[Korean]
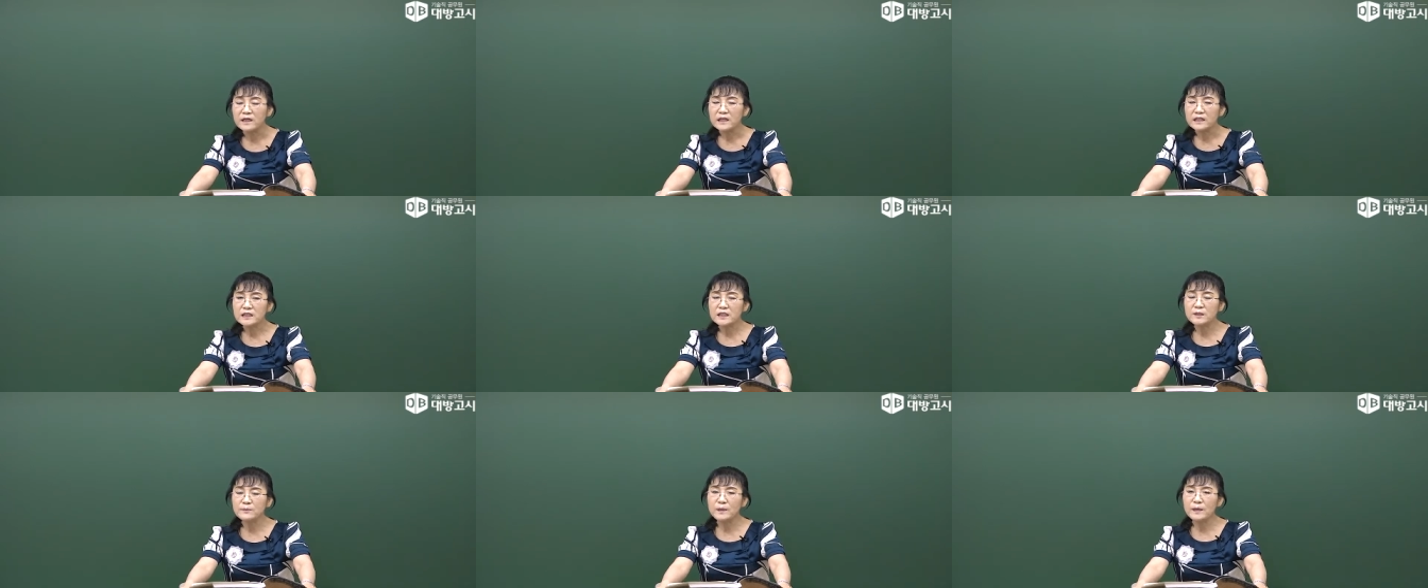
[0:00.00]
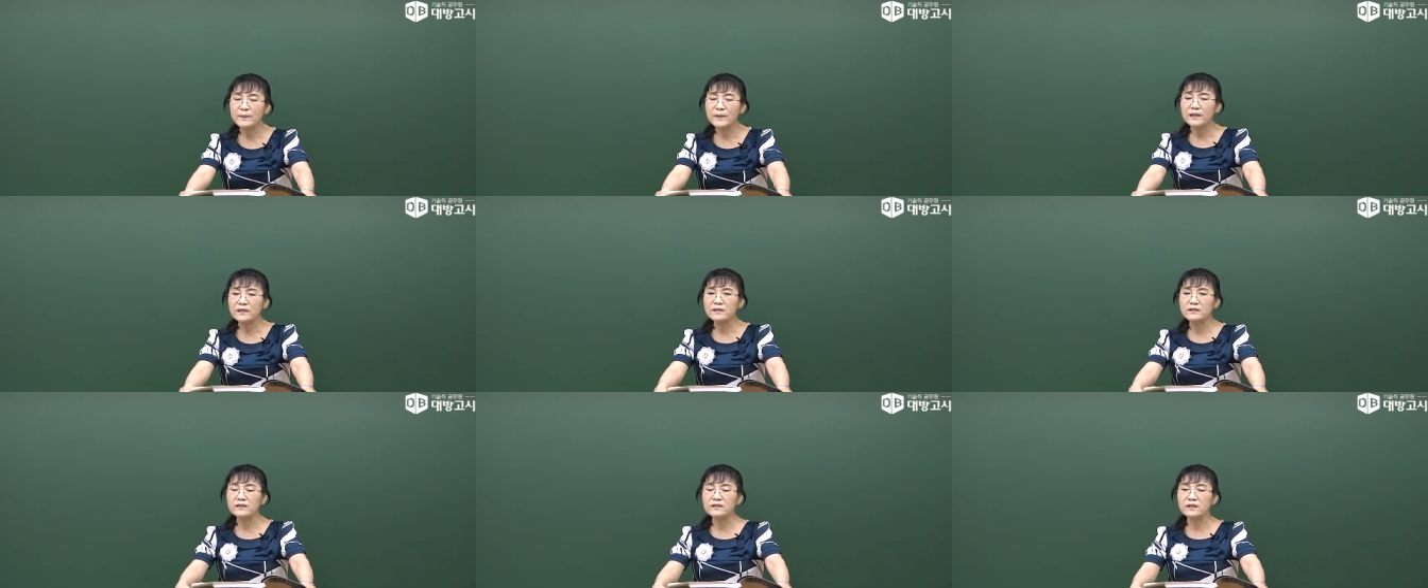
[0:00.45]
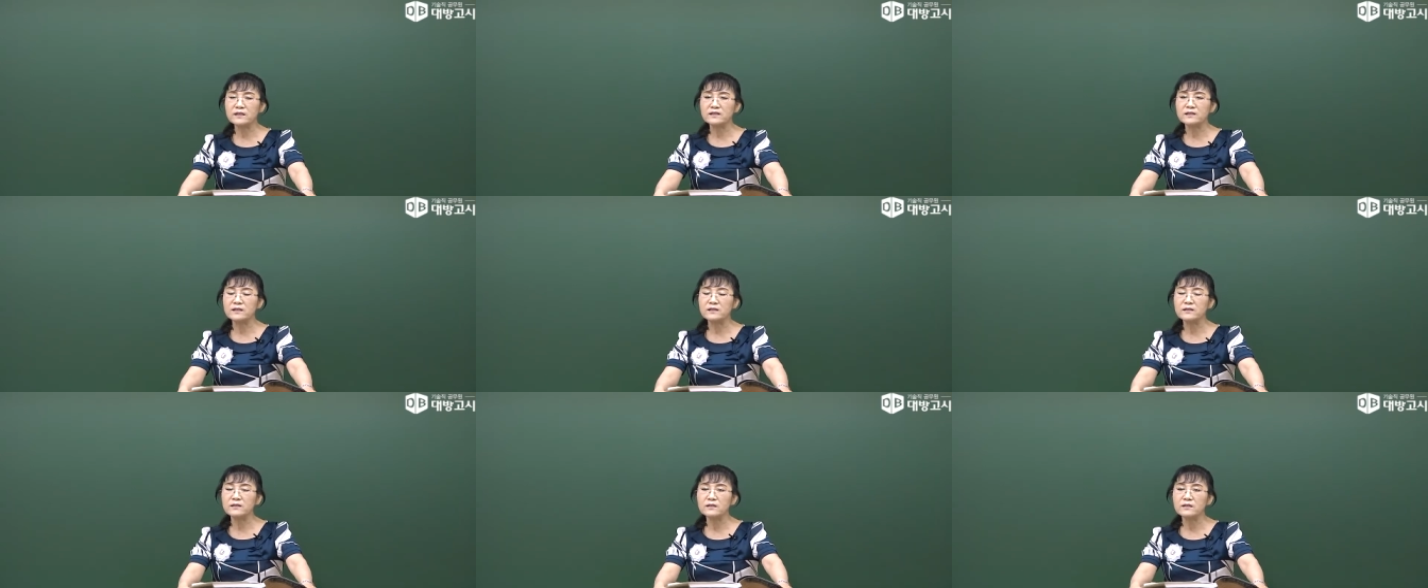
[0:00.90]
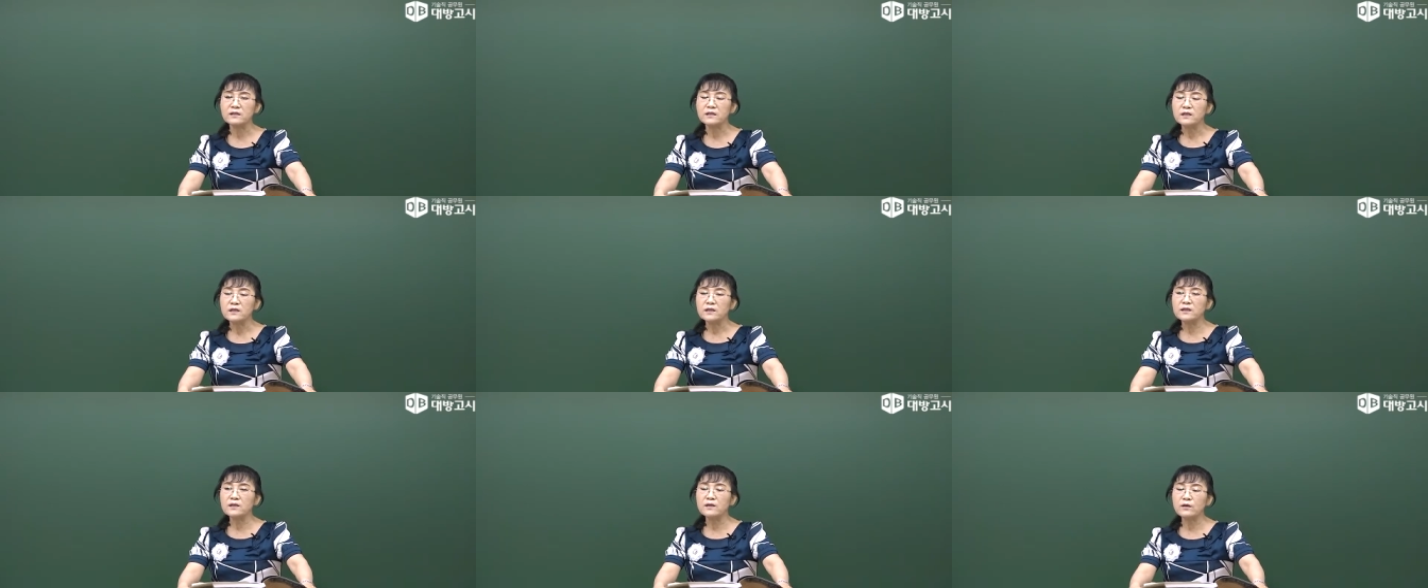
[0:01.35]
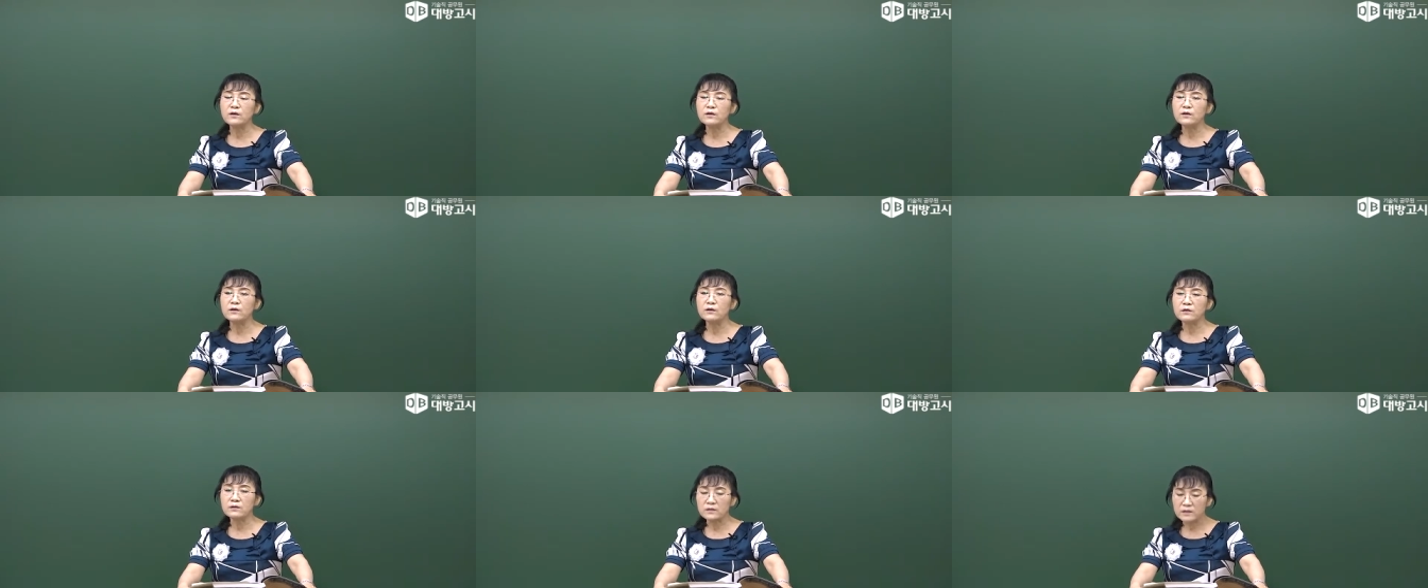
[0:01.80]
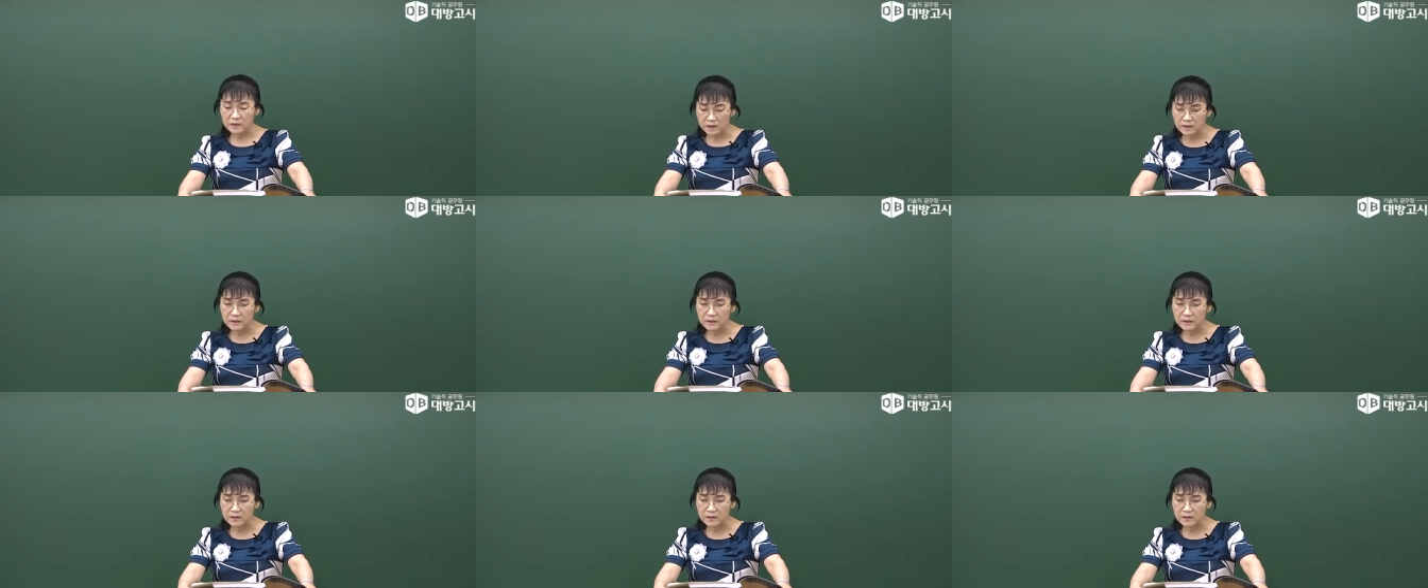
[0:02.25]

심화받는 학생들은 이거